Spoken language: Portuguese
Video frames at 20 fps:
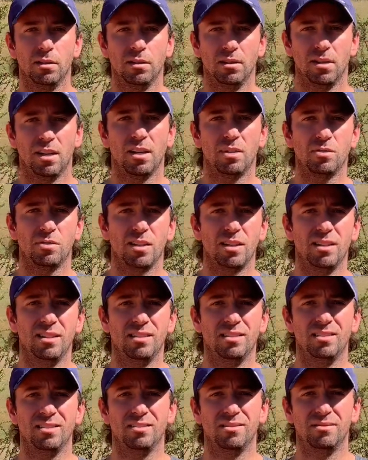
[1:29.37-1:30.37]
É isso aí.
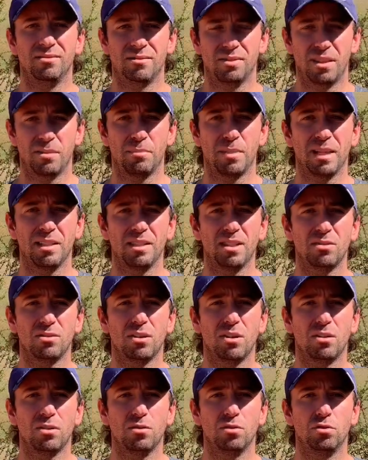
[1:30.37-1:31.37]
Fique bem atento na
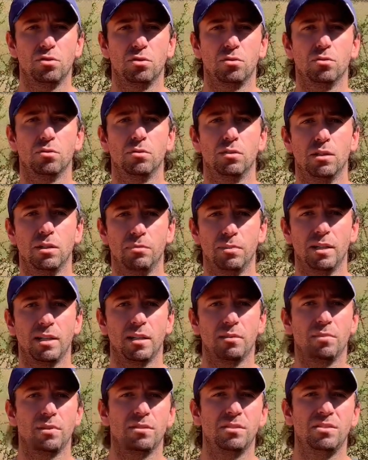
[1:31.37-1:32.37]
hora do jogo. E obrigado
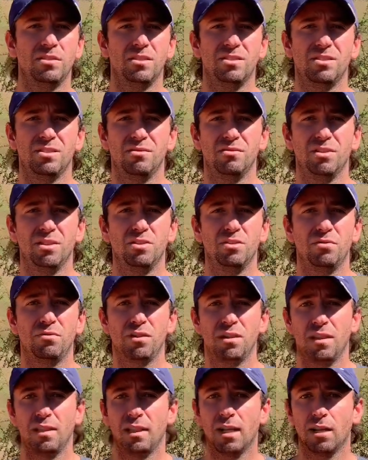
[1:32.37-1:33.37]
por assistir esse vídeo.
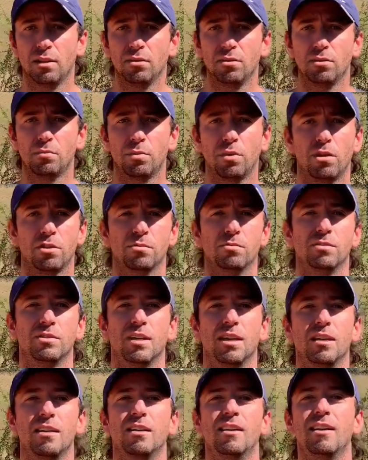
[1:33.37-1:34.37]
Fique ligado nos próximos,
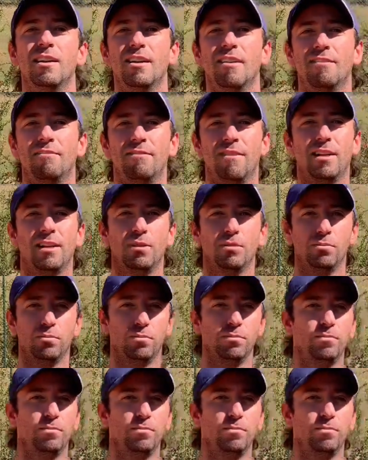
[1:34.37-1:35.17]
tá? Valeu!